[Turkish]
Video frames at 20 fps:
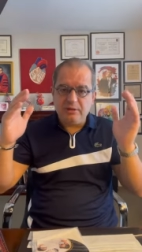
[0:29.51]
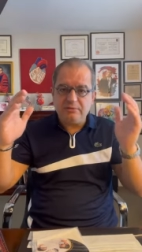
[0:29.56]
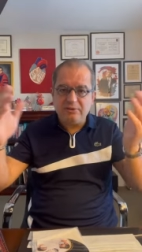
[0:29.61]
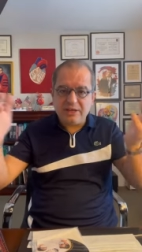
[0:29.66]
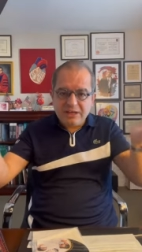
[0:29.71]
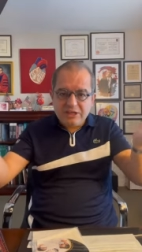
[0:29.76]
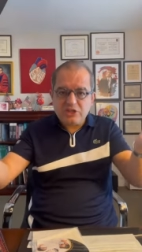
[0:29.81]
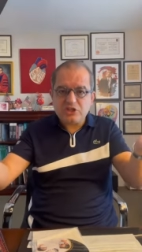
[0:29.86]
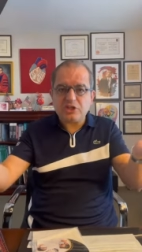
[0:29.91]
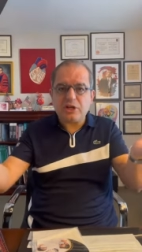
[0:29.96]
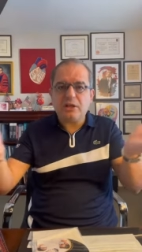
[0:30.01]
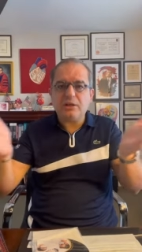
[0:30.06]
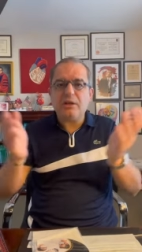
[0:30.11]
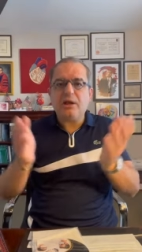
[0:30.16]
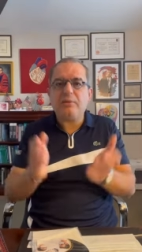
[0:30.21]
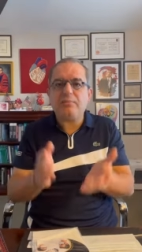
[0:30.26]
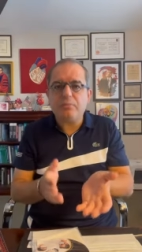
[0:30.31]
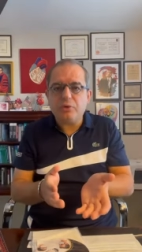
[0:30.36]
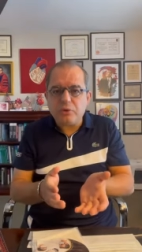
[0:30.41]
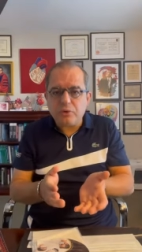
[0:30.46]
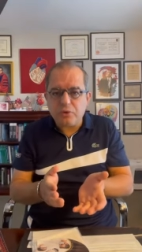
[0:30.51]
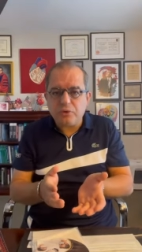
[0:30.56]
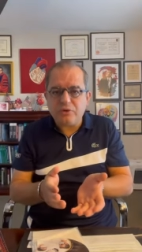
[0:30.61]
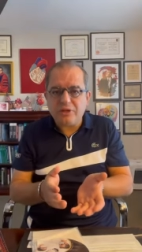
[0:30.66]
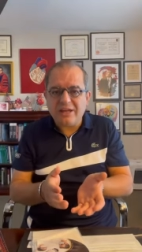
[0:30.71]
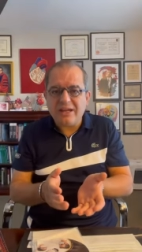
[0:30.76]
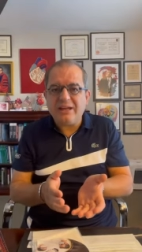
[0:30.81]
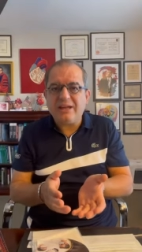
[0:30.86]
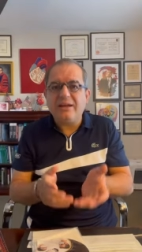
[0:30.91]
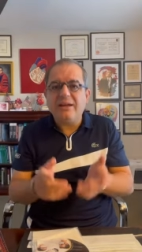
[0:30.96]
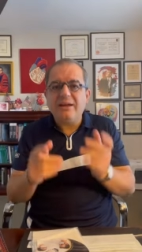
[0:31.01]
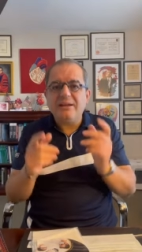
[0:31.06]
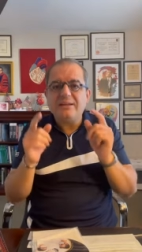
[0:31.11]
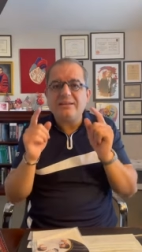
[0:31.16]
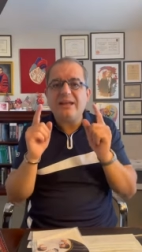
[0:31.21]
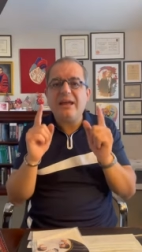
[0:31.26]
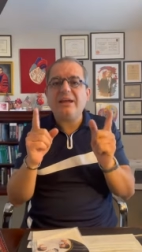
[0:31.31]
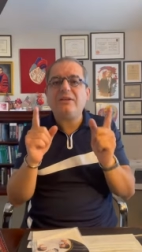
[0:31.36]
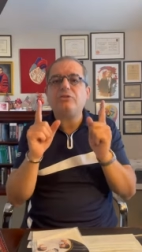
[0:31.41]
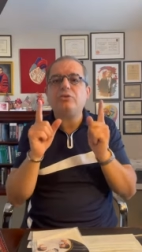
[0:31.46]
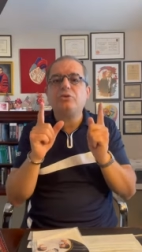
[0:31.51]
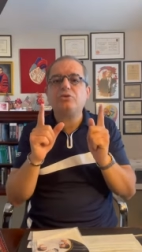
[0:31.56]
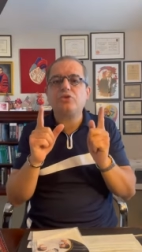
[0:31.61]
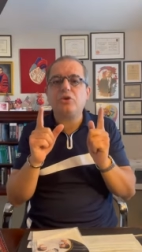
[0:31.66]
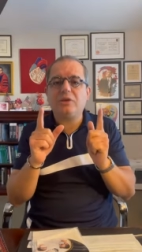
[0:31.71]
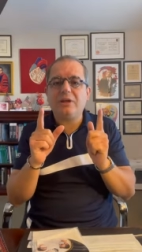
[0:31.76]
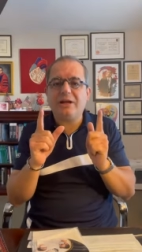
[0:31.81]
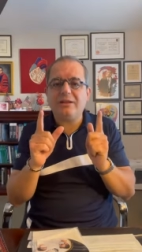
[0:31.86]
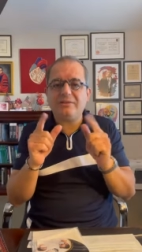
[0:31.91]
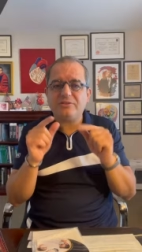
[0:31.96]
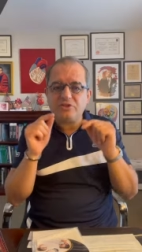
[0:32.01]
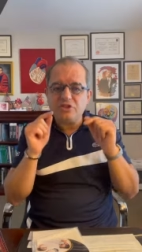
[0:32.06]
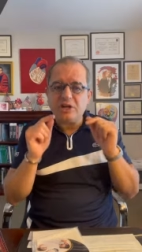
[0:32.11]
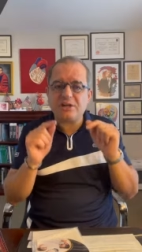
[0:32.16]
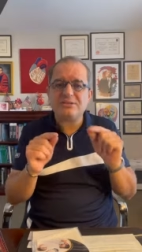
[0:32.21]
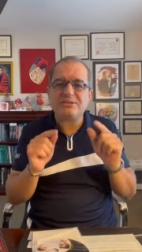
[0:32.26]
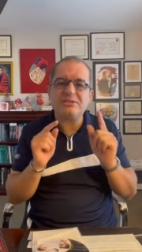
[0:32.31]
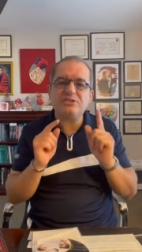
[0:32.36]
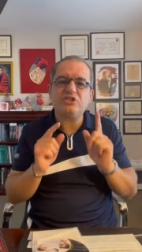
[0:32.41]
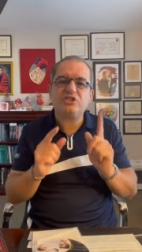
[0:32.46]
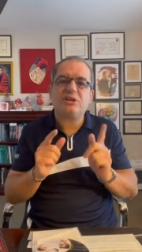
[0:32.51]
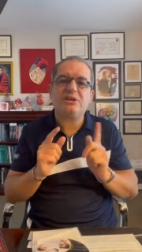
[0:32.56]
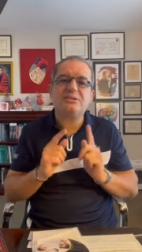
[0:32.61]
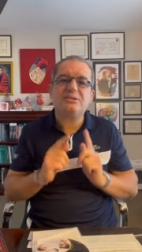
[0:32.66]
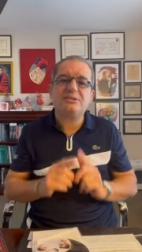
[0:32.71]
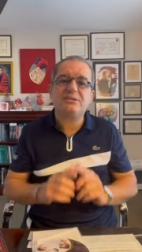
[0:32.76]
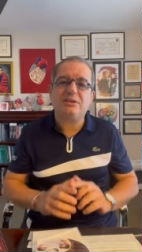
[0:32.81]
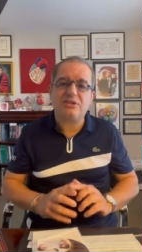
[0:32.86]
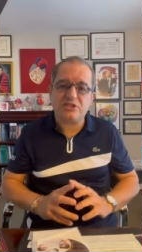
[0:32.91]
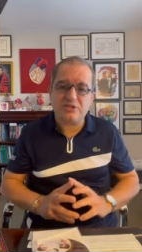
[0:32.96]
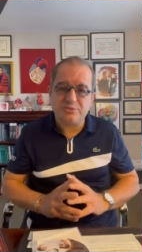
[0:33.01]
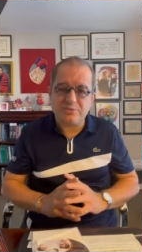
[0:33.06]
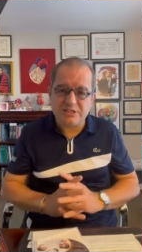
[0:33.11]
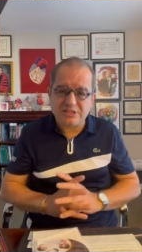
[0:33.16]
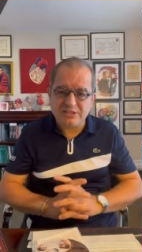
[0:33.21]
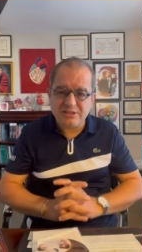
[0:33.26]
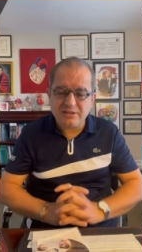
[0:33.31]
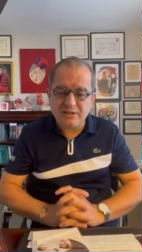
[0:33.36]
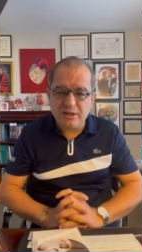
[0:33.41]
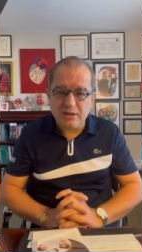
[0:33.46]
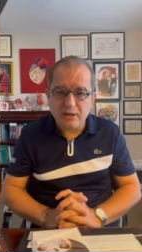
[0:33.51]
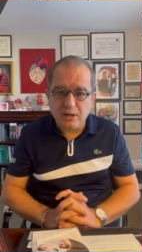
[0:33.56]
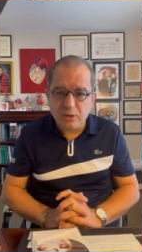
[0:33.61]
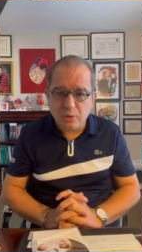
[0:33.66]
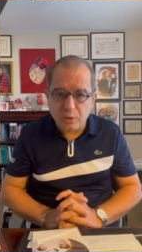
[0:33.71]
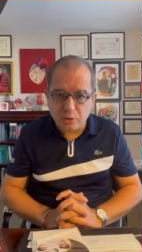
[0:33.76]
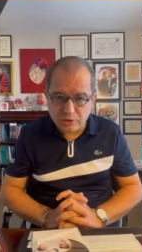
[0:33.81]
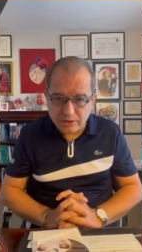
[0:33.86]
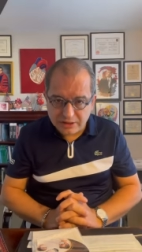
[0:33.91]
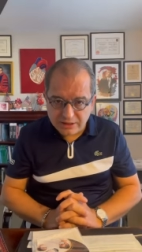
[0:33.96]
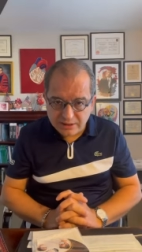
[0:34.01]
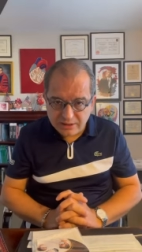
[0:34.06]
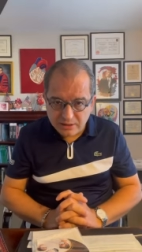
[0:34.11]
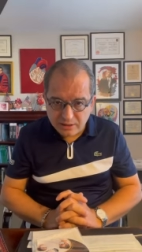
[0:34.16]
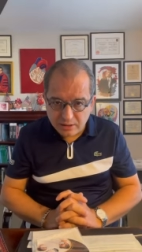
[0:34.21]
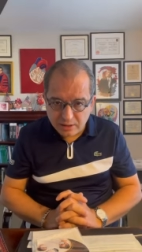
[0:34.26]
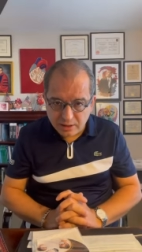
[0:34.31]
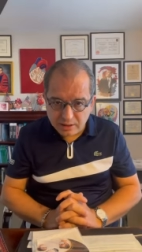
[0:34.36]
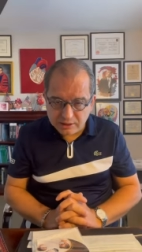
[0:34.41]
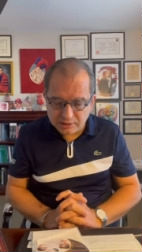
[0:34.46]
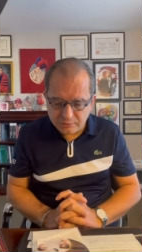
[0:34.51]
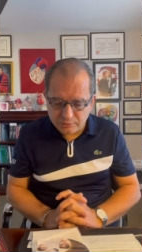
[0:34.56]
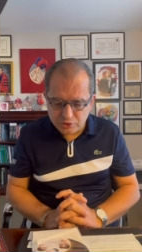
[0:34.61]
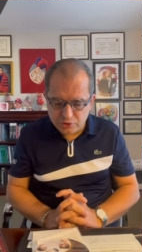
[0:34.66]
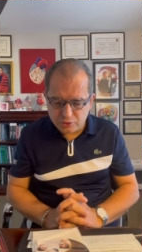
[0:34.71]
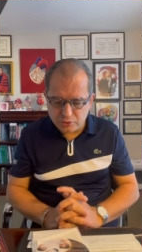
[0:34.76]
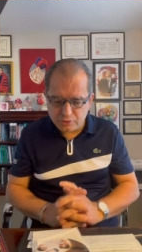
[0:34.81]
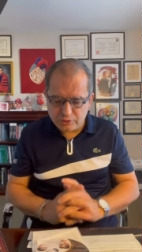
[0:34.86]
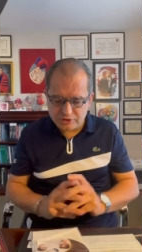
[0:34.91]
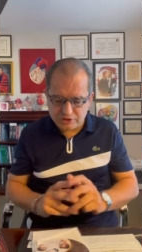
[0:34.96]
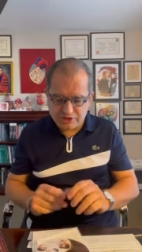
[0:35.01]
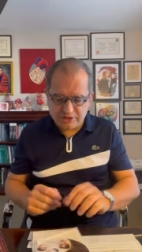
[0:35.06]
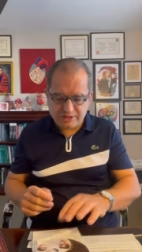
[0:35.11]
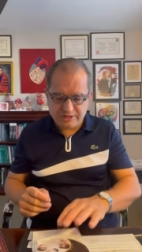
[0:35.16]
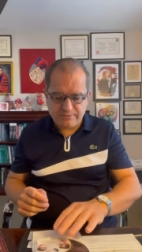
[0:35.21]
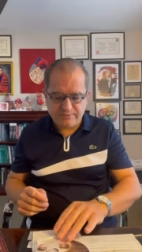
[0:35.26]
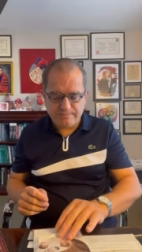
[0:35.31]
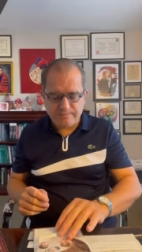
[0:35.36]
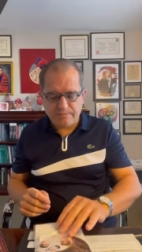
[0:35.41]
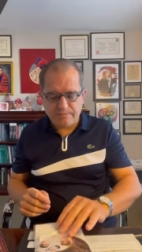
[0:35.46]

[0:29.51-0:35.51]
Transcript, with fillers: Ve inşallah bugün de tek doz olan Johnson Johnson aşımızın onayı alınmış olacak.